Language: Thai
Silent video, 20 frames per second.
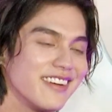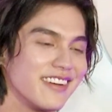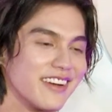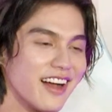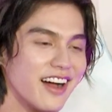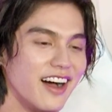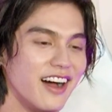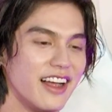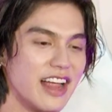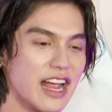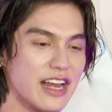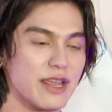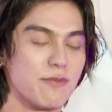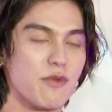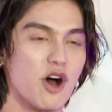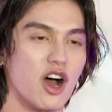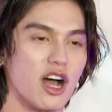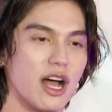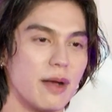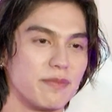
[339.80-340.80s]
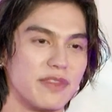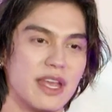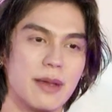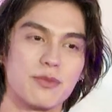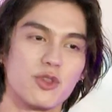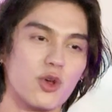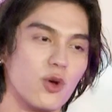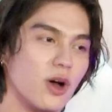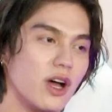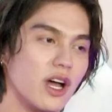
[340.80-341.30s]
ก็อย่างที่บอกครับ เตรียม
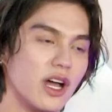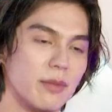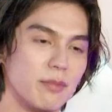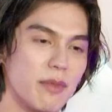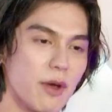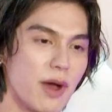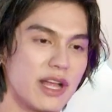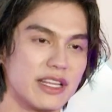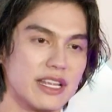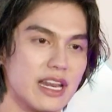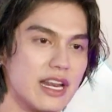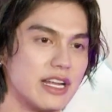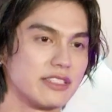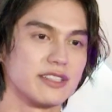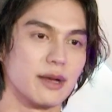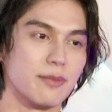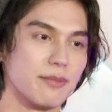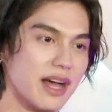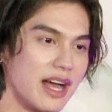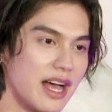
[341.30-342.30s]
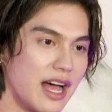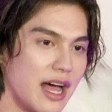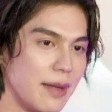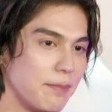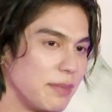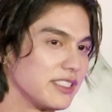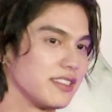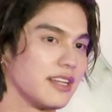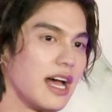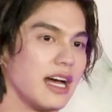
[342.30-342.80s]
ตัวไม่ว่าในเรื่องสัมภาษณ์
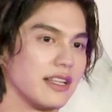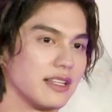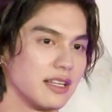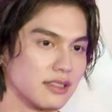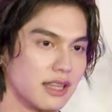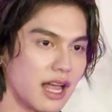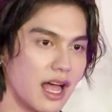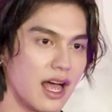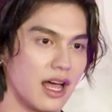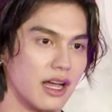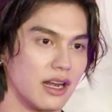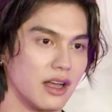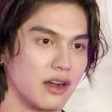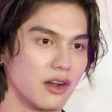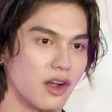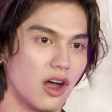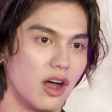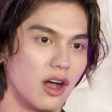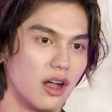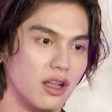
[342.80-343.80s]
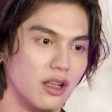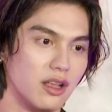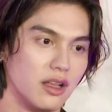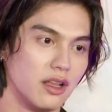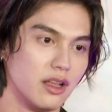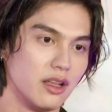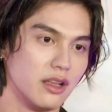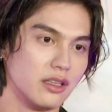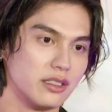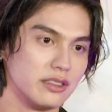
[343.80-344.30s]
ภาษาต่างๆ แล้วก็
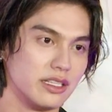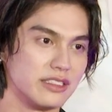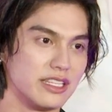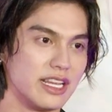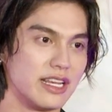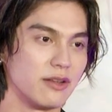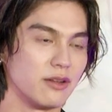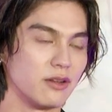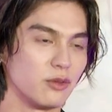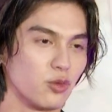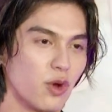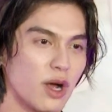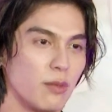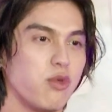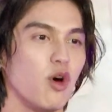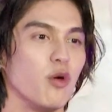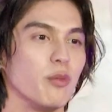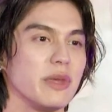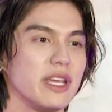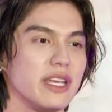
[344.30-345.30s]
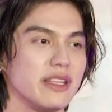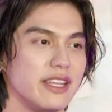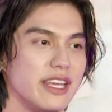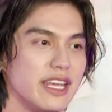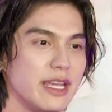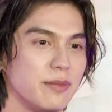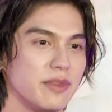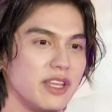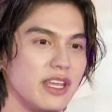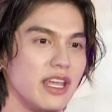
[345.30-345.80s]
จริงๆผมมี
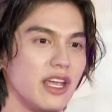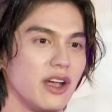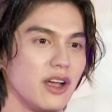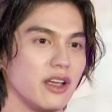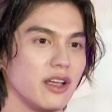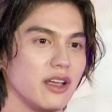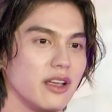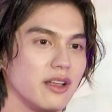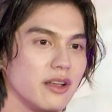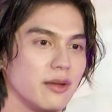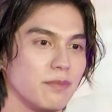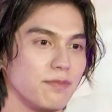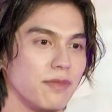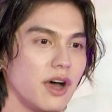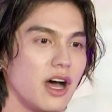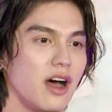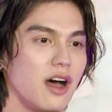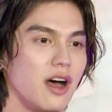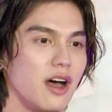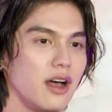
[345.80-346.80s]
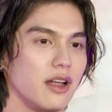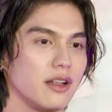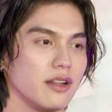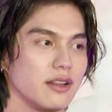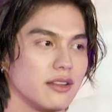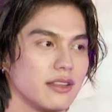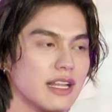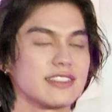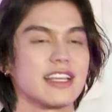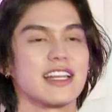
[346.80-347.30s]
ทีมที่
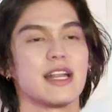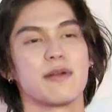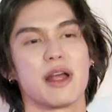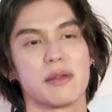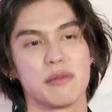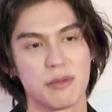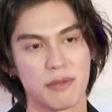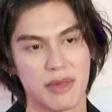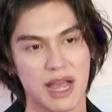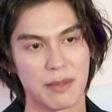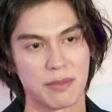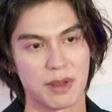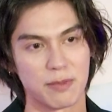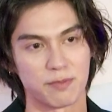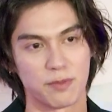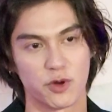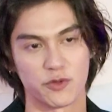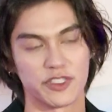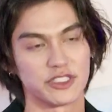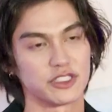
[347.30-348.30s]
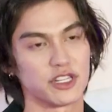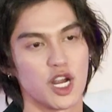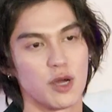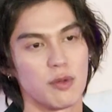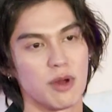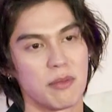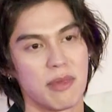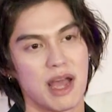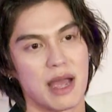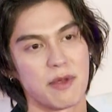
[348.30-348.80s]
ตั้งใจทำงานมากๆ เป็นโปรเฟชชั่นอล
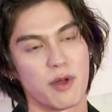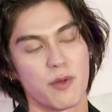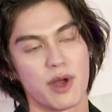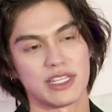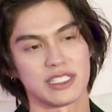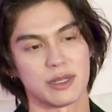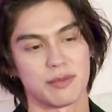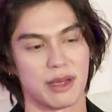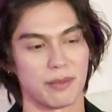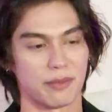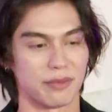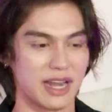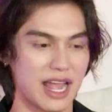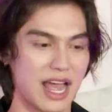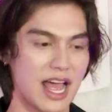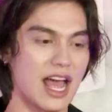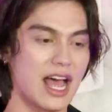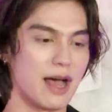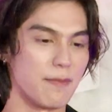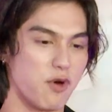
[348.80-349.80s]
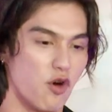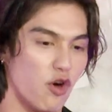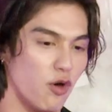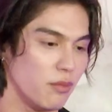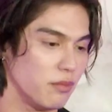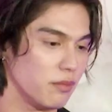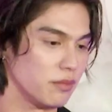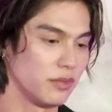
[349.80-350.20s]
มากๆ ไม่ว่าจะแบบหน้าผม